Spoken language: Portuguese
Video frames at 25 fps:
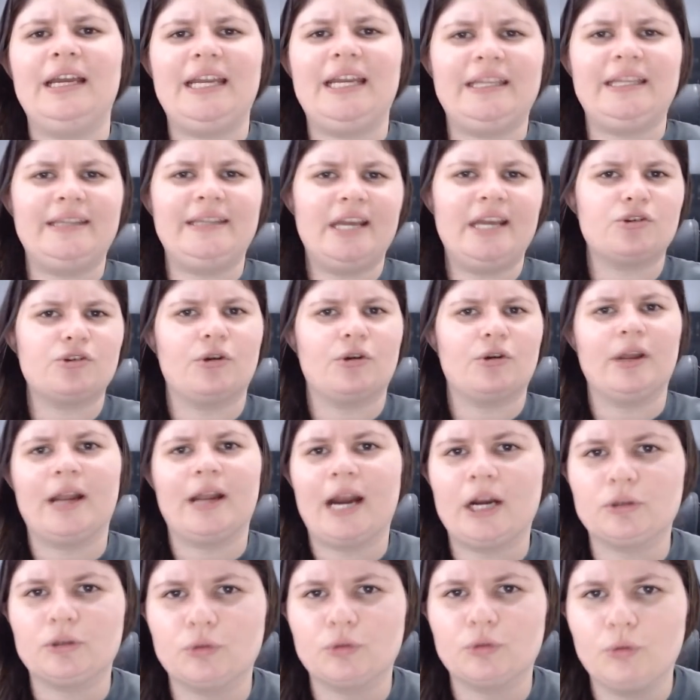e deixa o
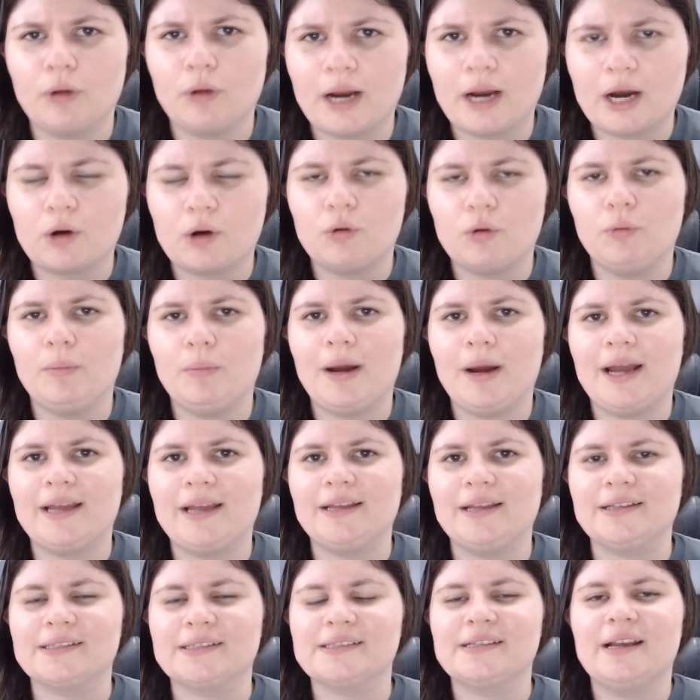Ricardo Goulart com
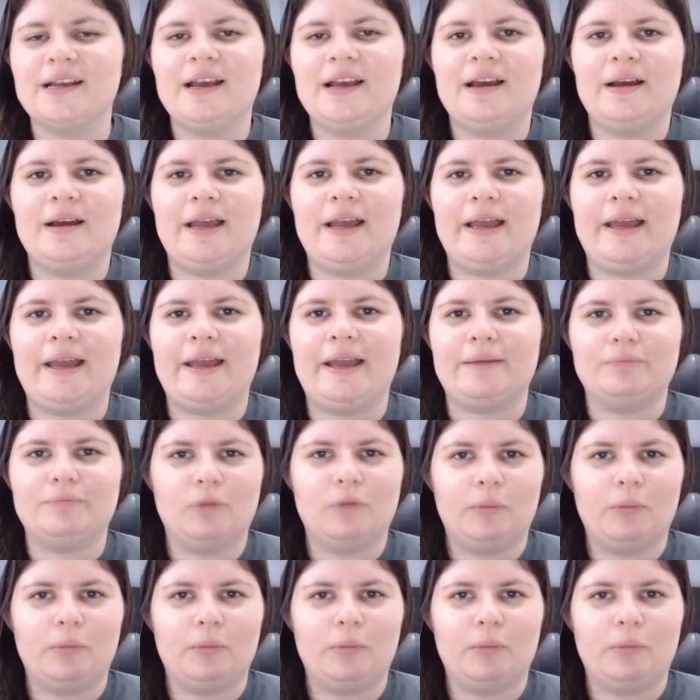mais é,